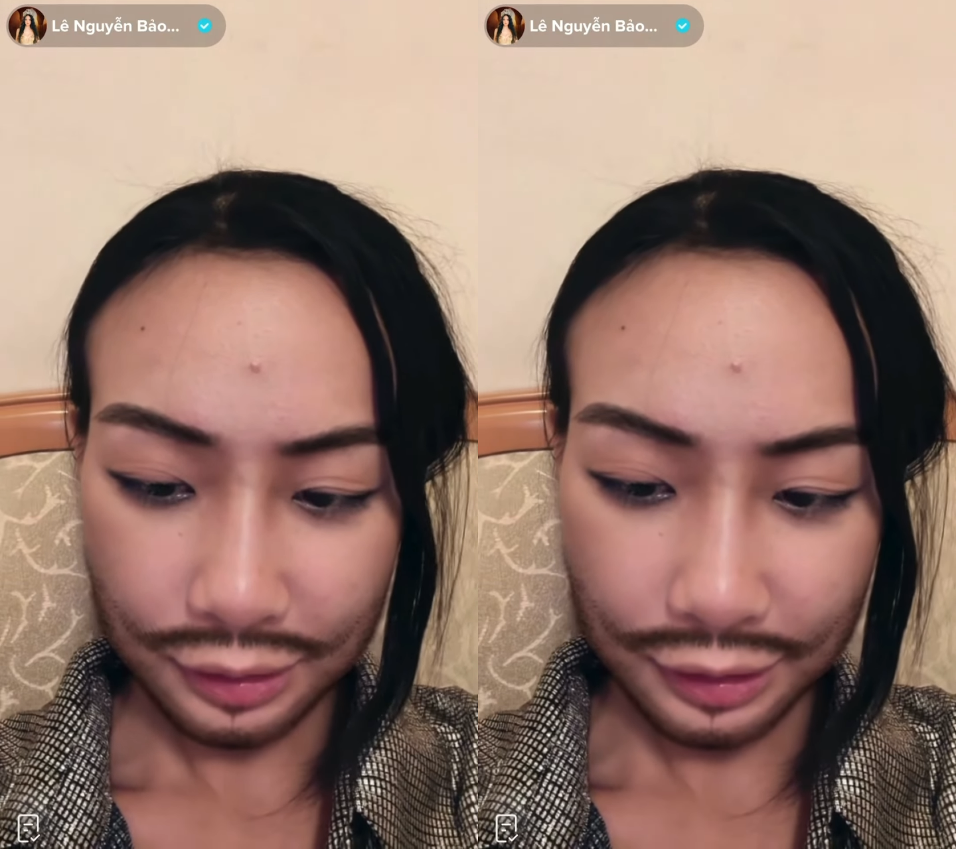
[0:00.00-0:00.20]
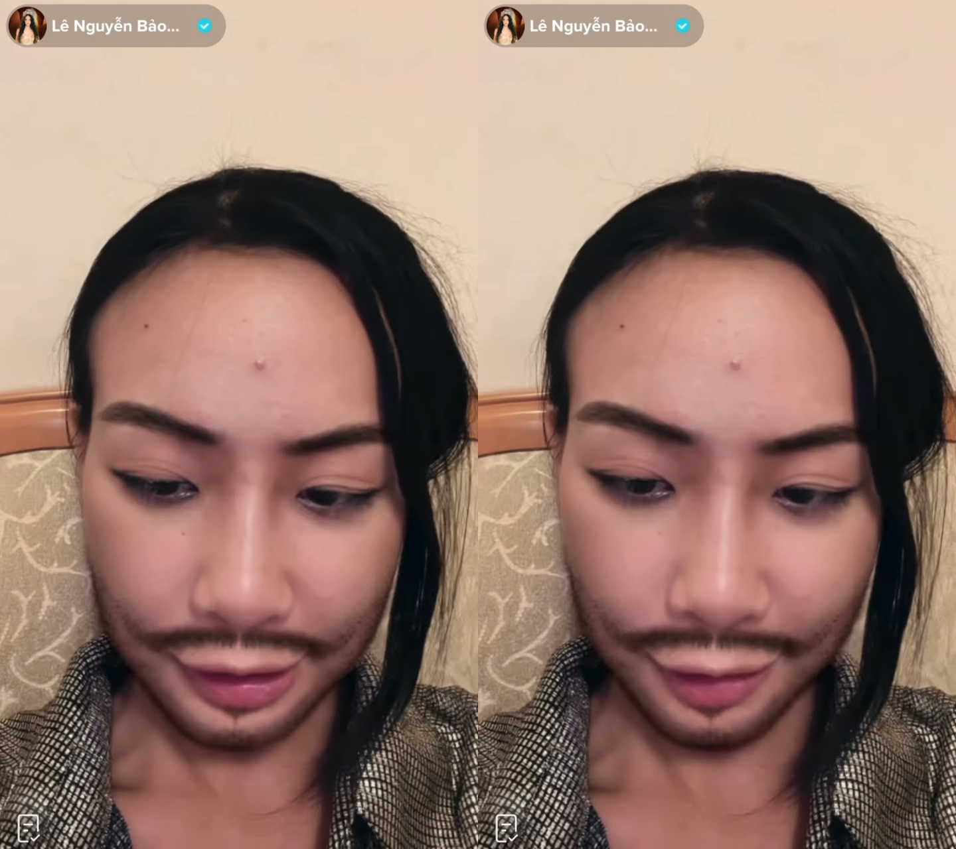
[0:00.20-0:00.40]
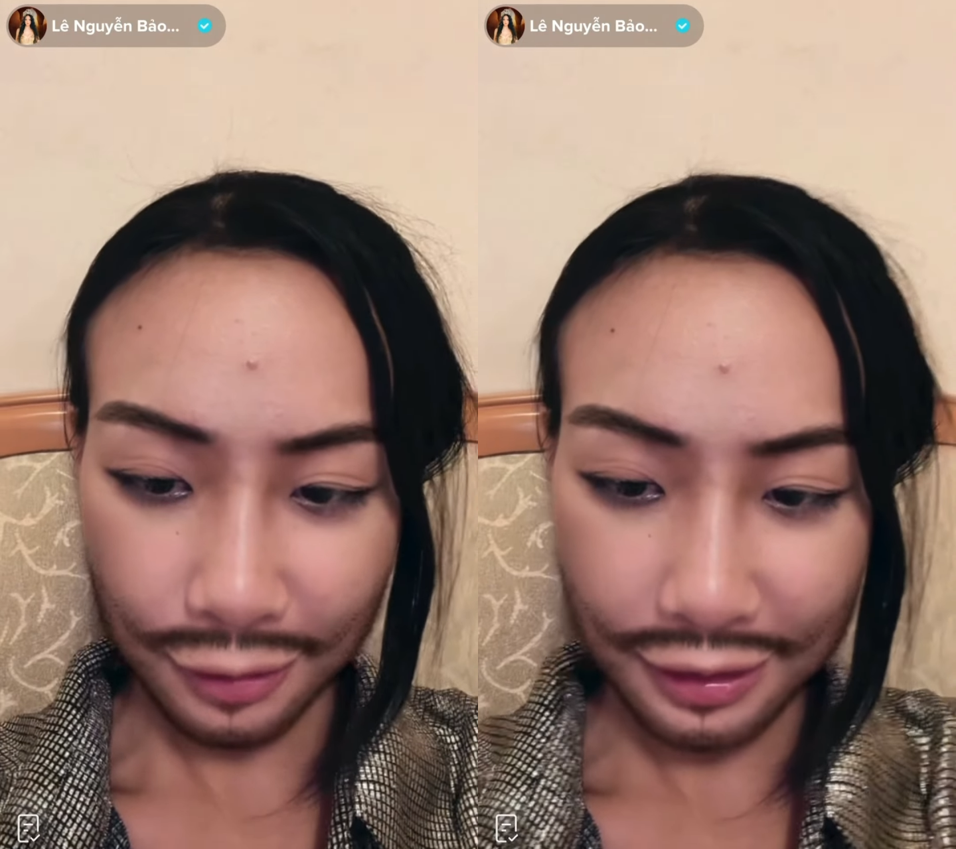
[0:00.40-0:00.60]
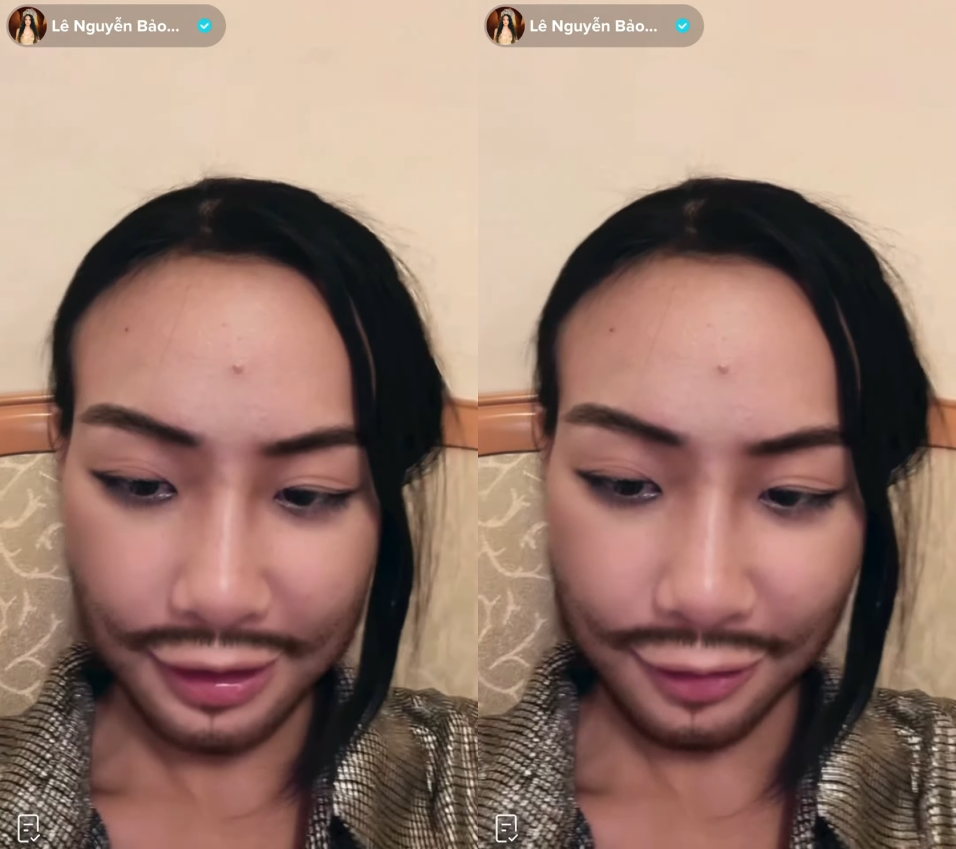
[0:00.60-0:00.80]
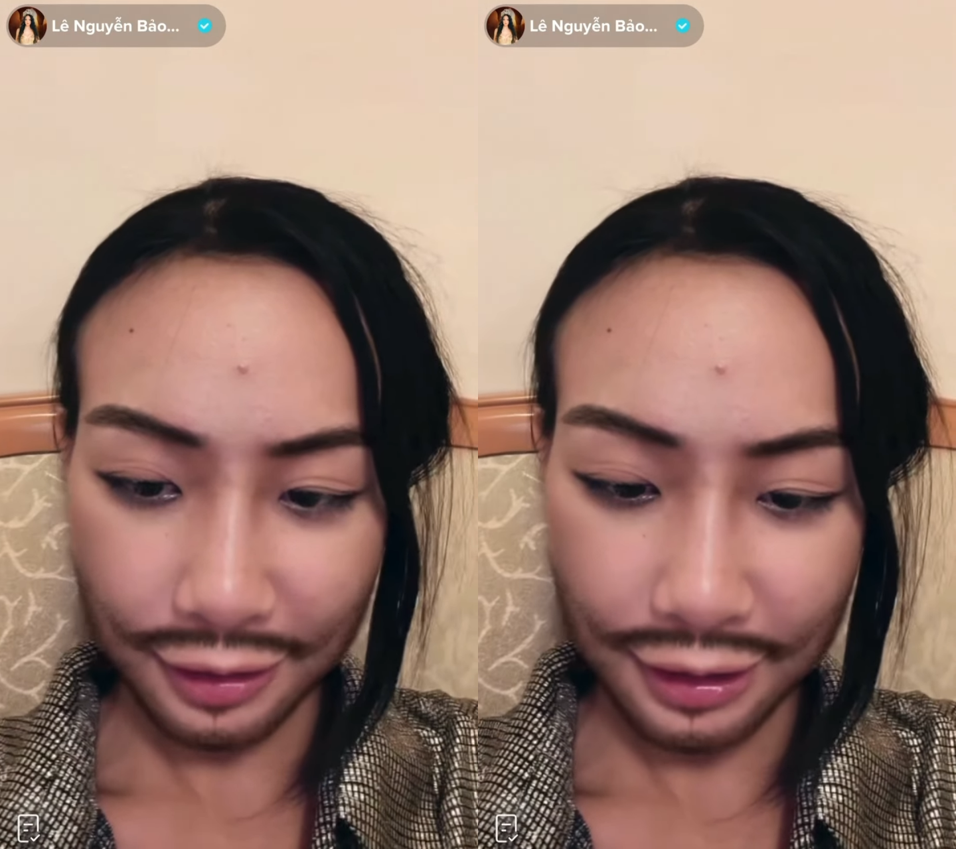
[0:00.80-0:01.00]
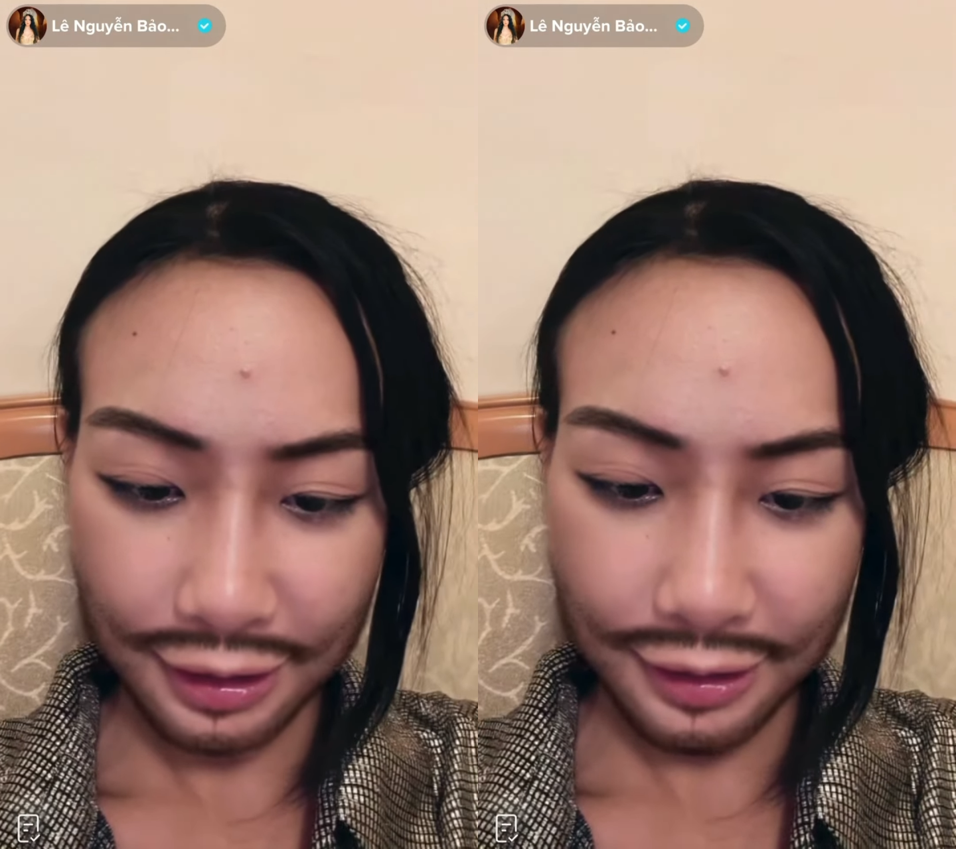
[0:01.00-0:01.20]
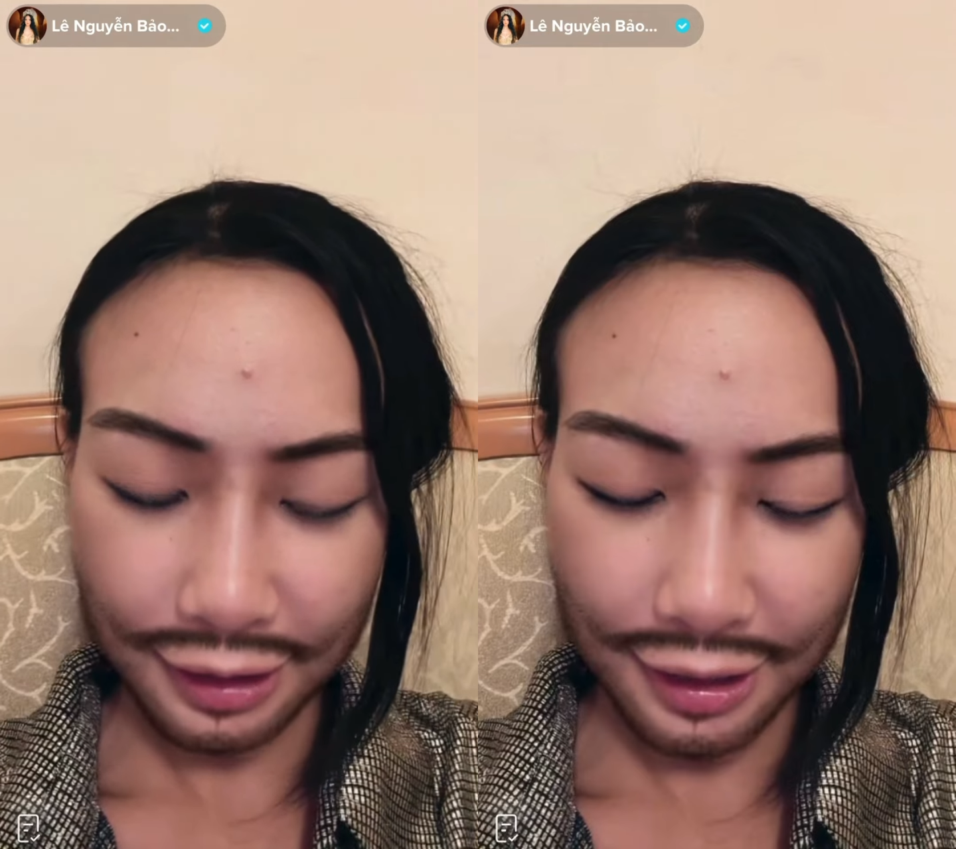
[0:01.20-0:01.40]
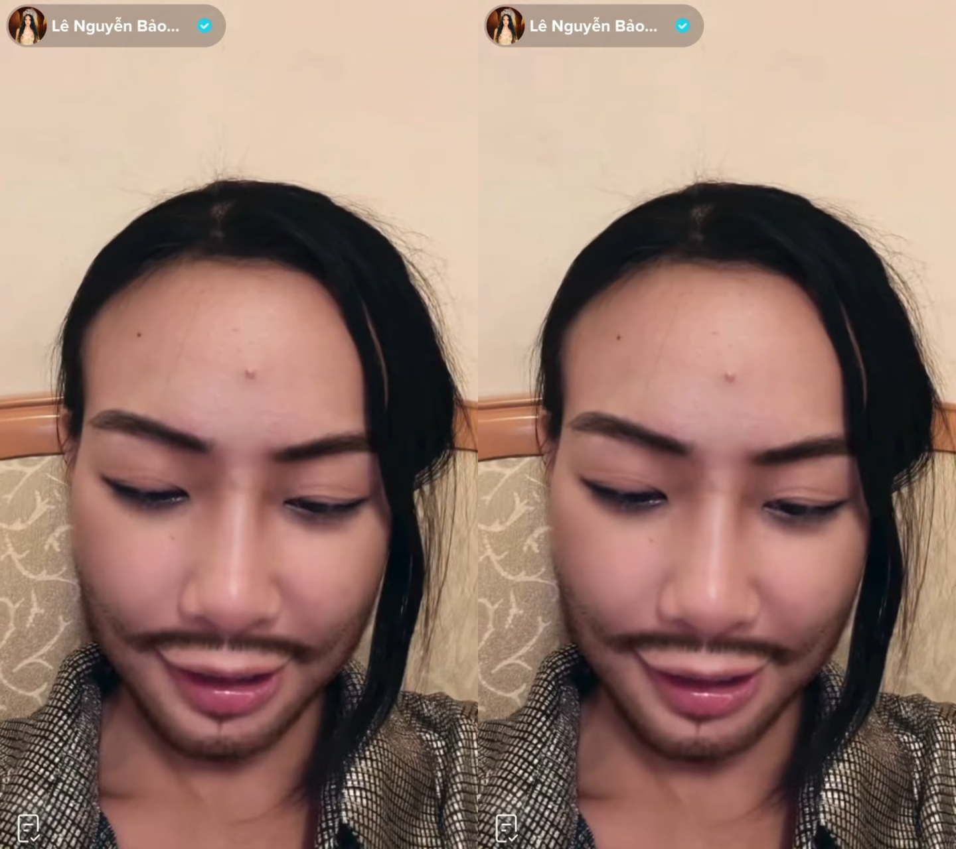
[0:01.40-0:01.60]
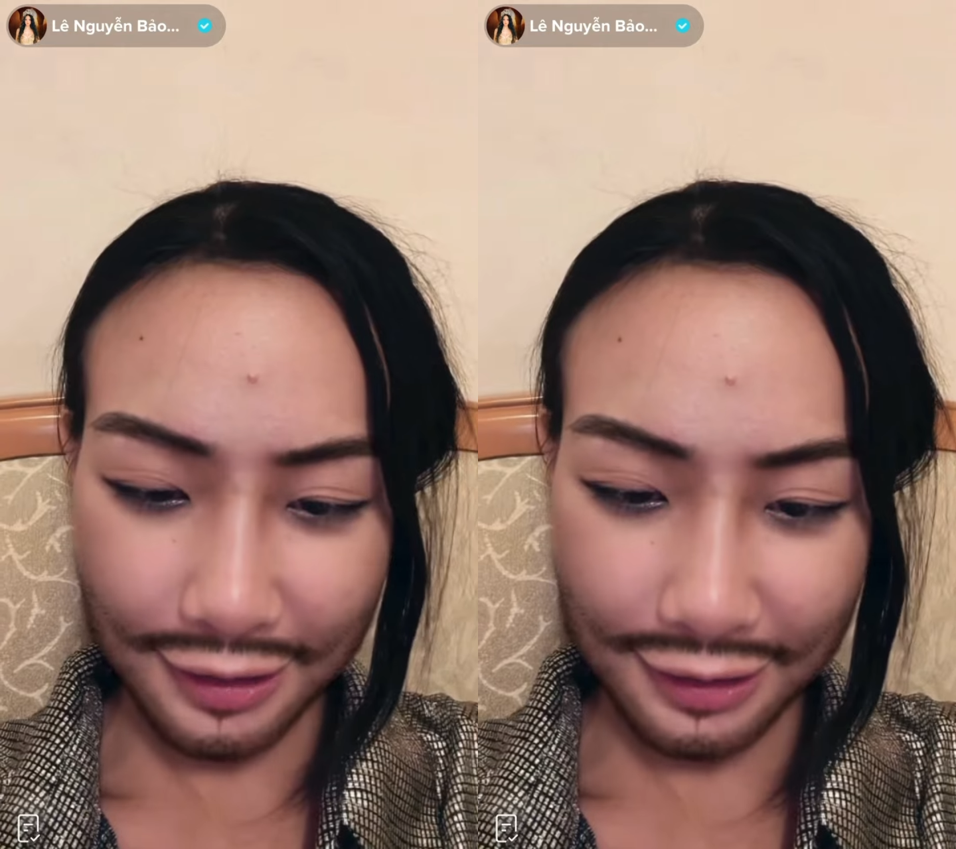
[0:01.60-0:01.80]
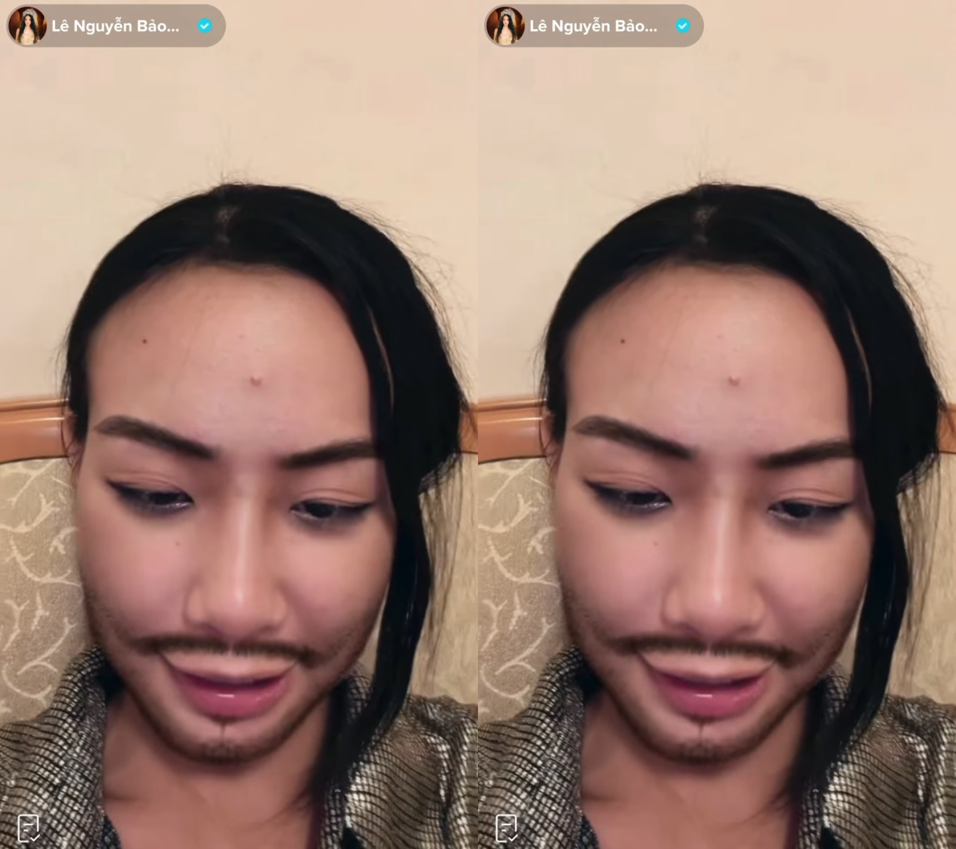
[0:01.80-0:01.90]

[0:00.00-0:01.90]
ghê quá ghê quá ghê ghê